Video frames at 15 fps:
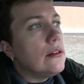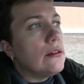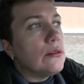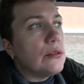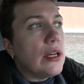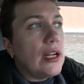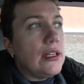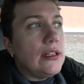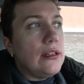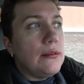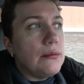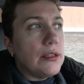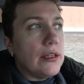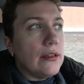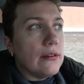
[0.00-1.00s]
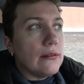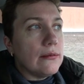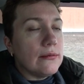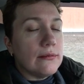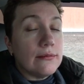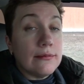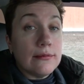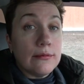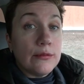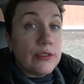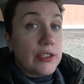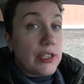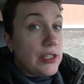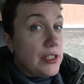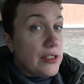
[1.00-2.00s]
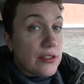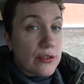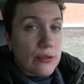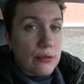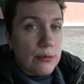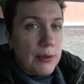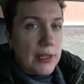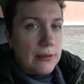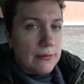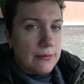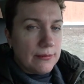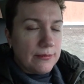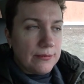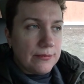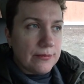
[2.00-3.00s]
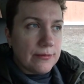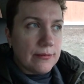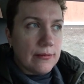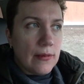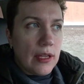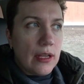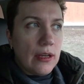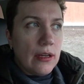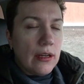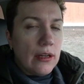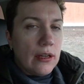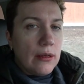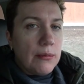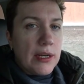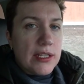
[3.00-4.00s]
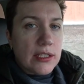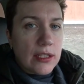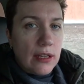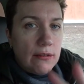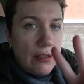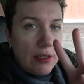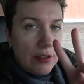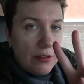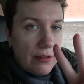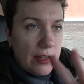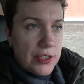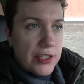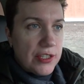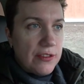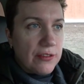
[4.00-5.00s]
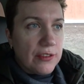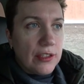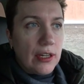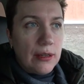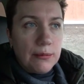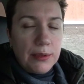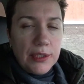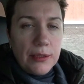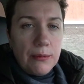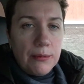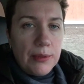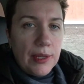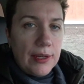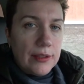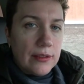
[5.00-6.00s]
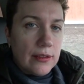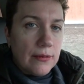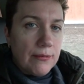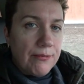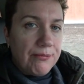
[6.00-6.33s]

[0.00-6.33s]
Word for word: Удалили мне три зуба. Поставили два штифта под импланты.